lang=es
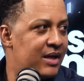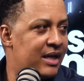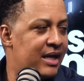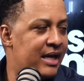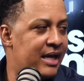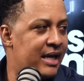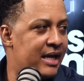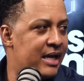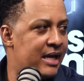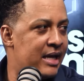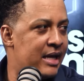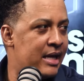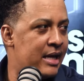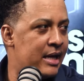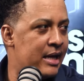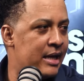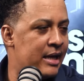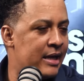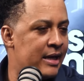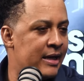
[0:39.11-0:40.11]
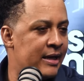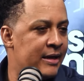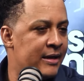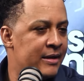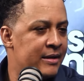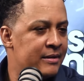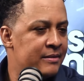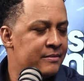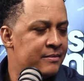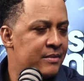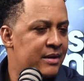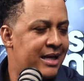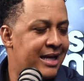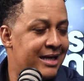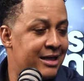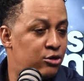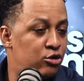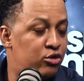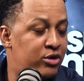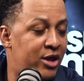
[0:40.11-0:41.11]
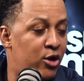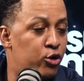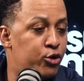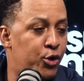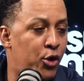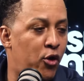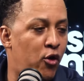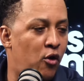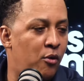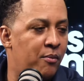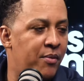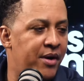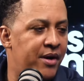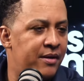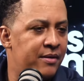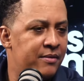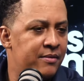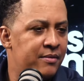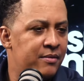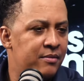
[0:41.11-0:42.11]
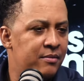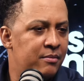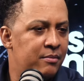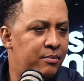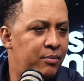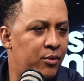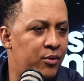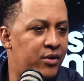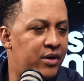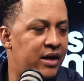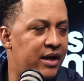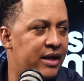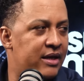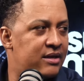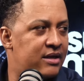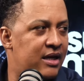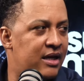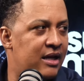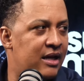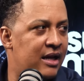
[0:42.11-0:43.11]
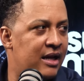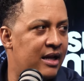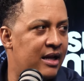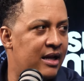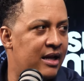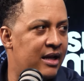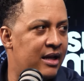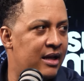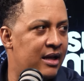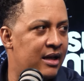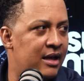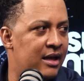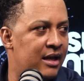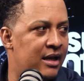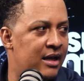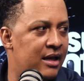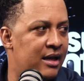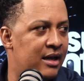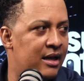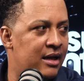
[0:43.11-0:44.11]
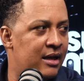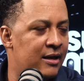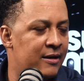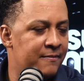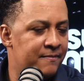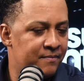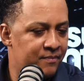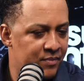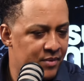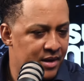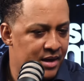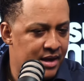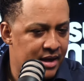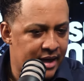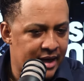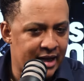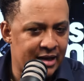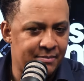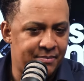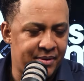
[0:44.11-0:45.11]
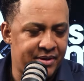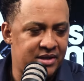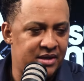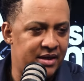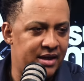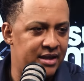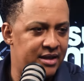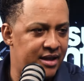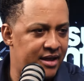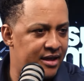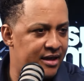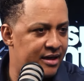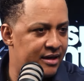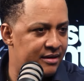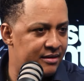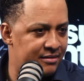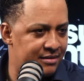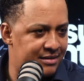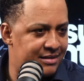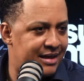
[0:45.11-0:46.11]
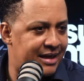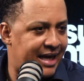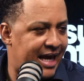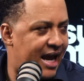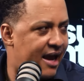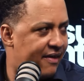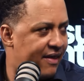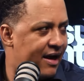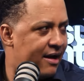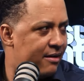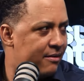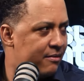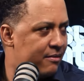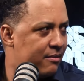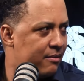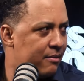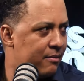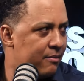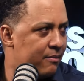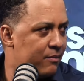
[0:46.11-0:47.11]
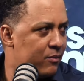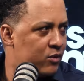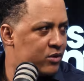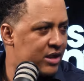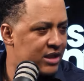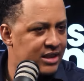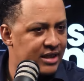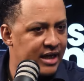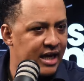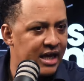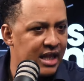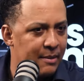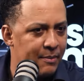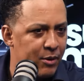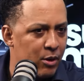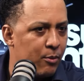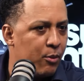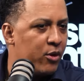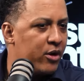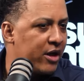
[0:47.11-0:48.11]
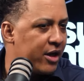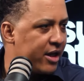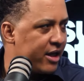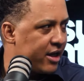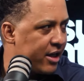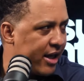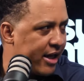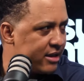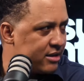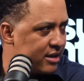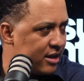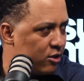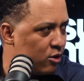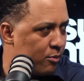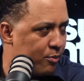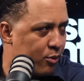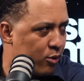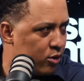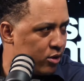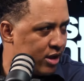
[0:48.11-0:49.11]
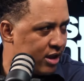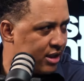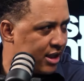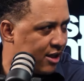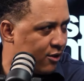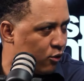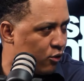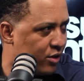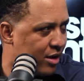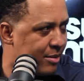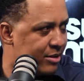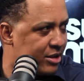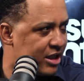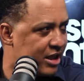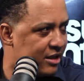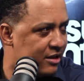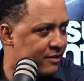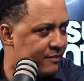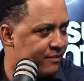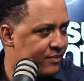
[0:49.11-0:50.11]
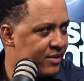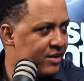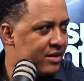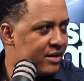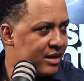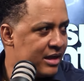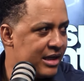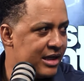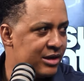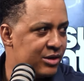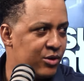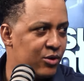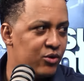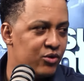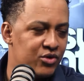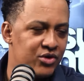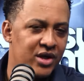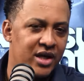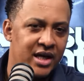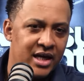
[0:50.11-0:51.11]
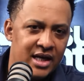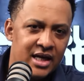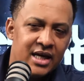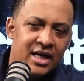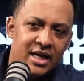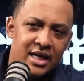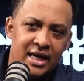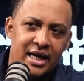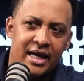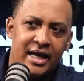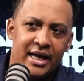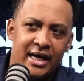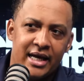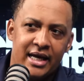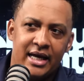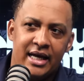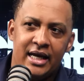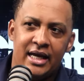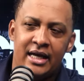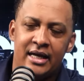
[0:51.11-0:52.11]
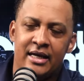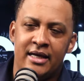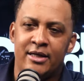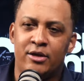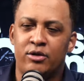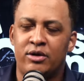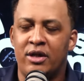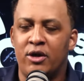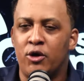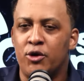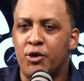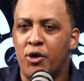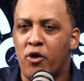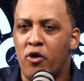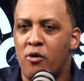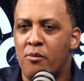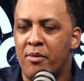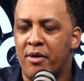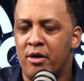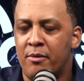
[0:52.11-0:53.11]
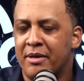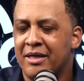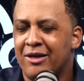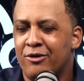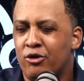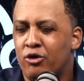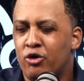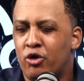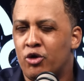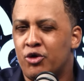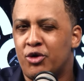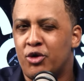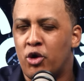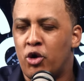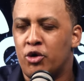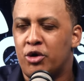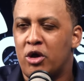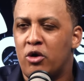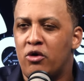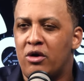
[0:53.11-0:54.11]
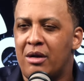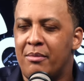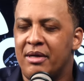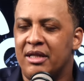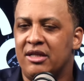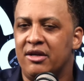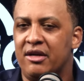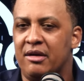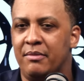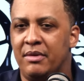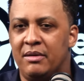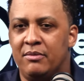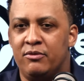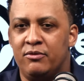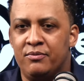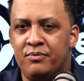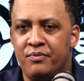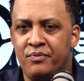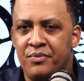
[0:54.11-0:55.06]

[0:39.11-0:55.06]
eh, que eso tiene otro nombre, porque es que el, presidente se queda, o sea, se queda pero porque regresa, no por dictadura, ¿me entiendes? Sí. Entonces, eh, eso tiene otro nombre, no, lo tengo en la mente ahora mismo.